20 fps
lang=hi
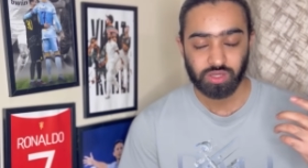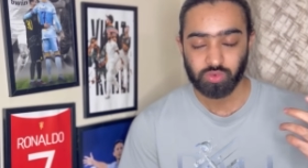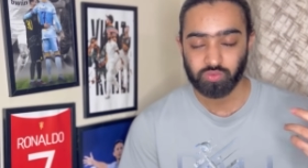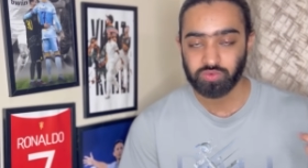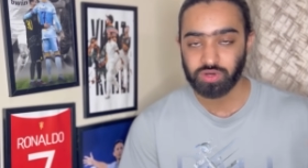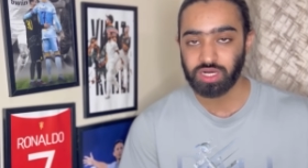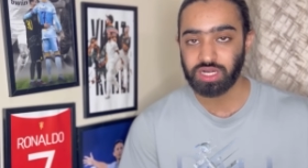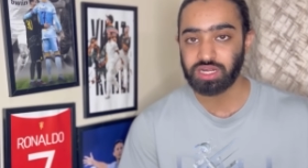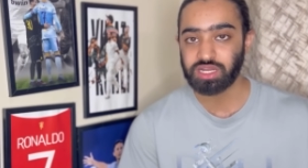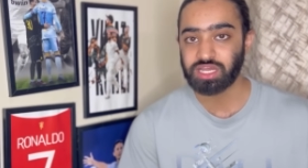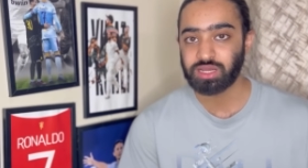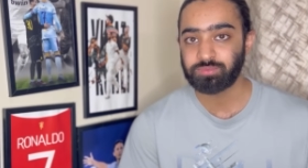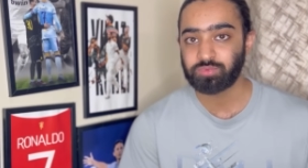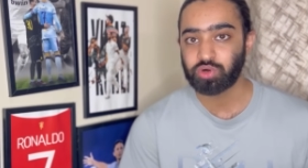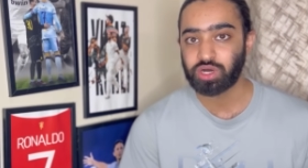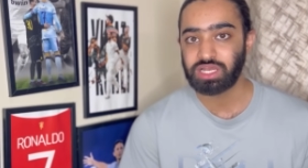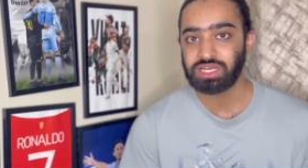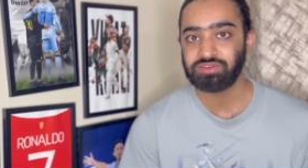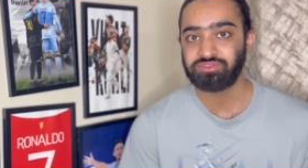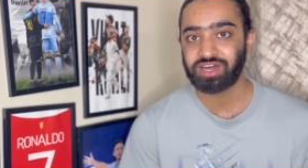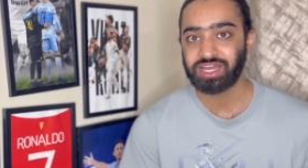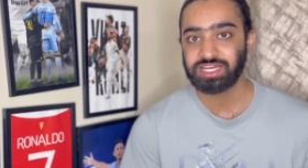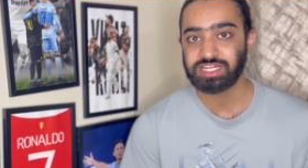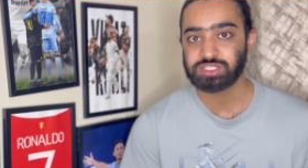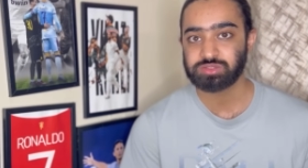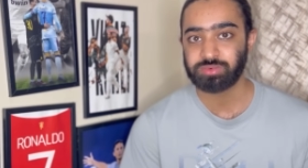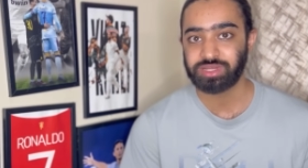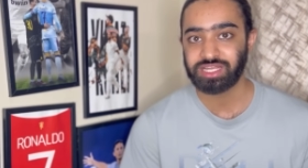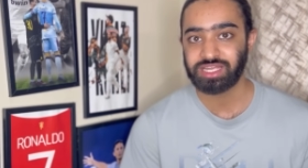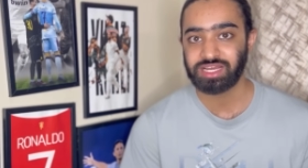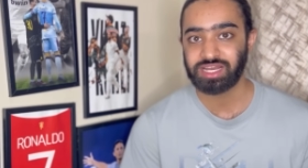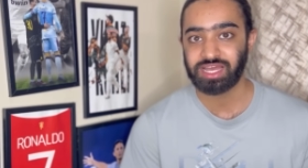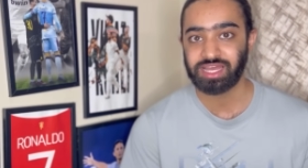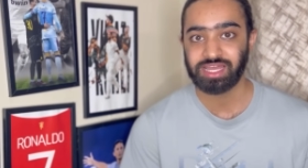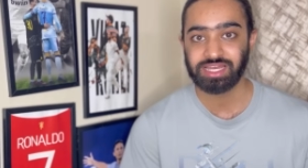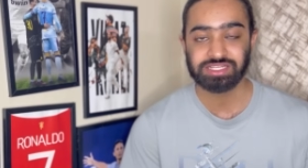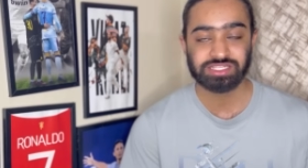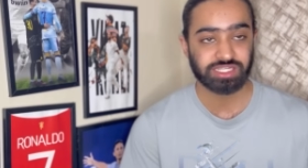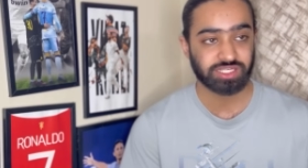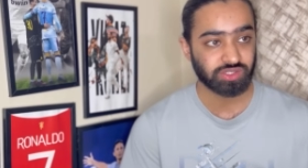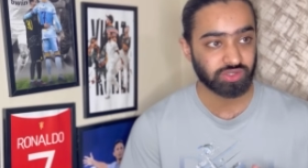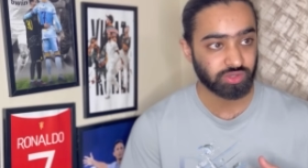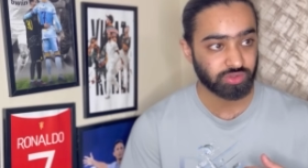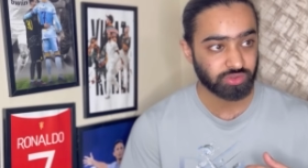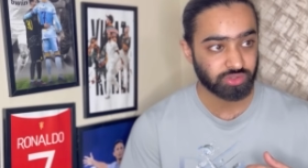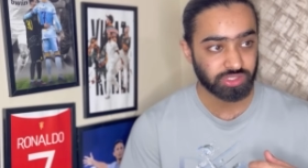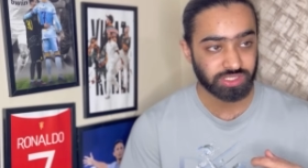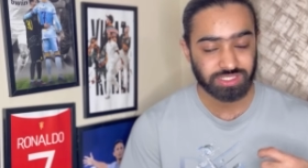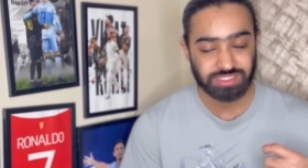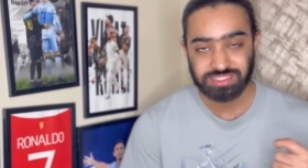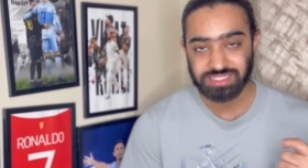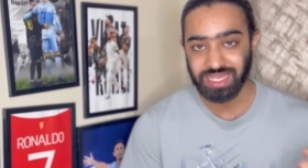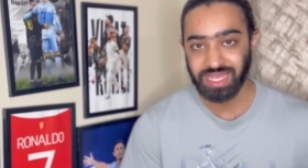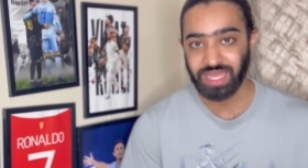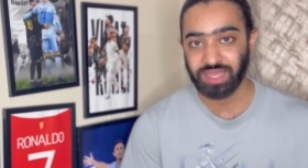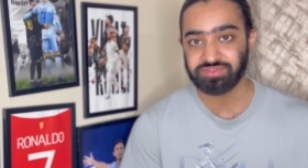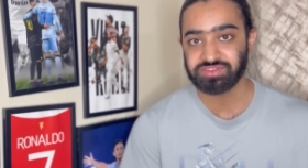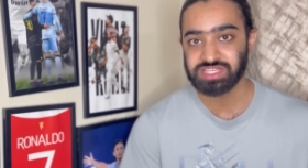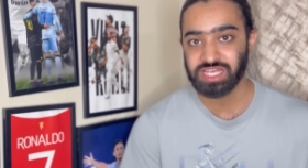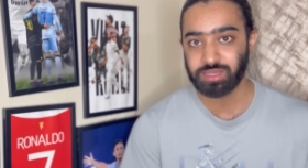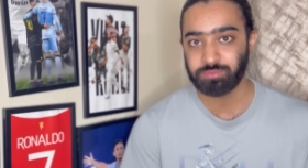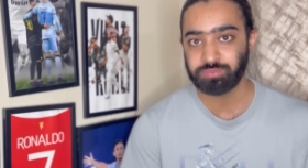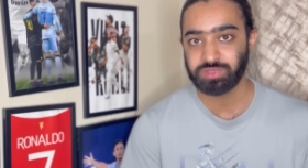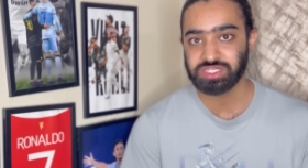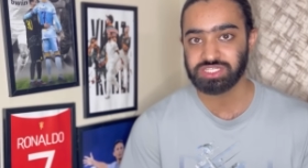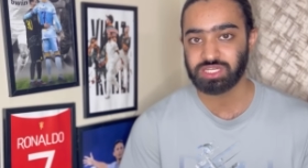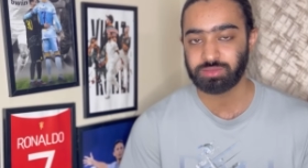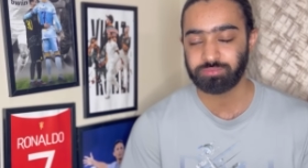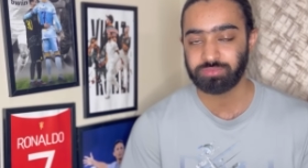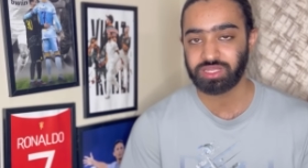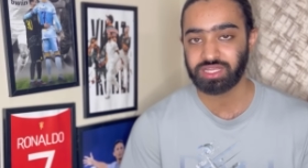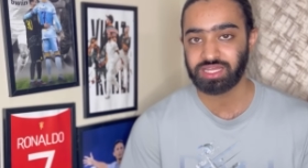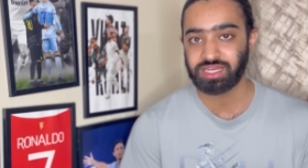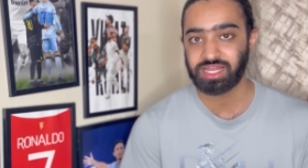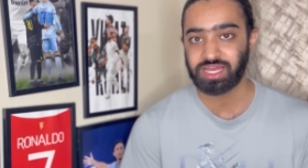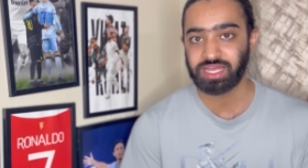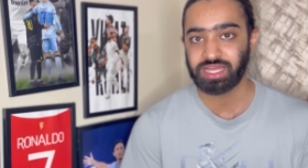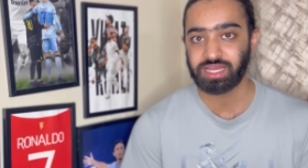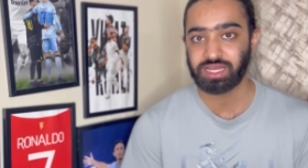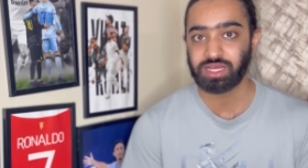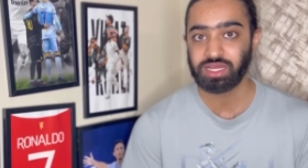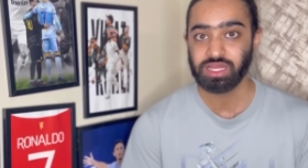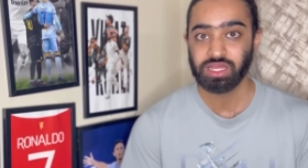वर्ल्ड कप क्वालिफायर्स में खिलाया जिनको उन्होंने सैफ चैम्पियनशिप में खिलाया